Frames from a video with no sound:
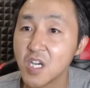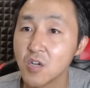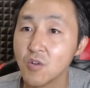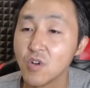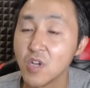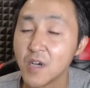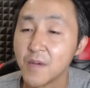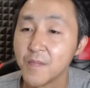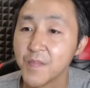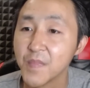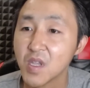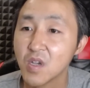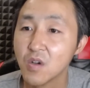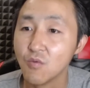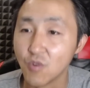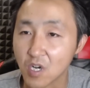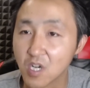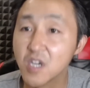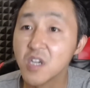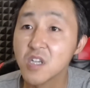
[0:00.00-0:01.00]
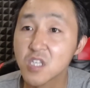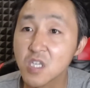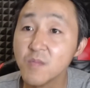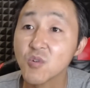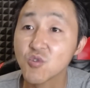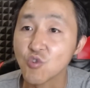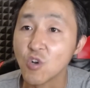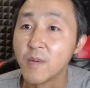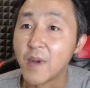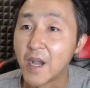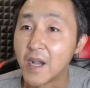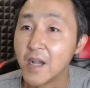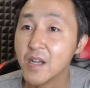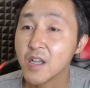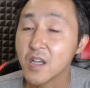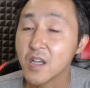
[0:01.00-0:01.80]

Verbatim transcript: 露了？我可以这么说吧。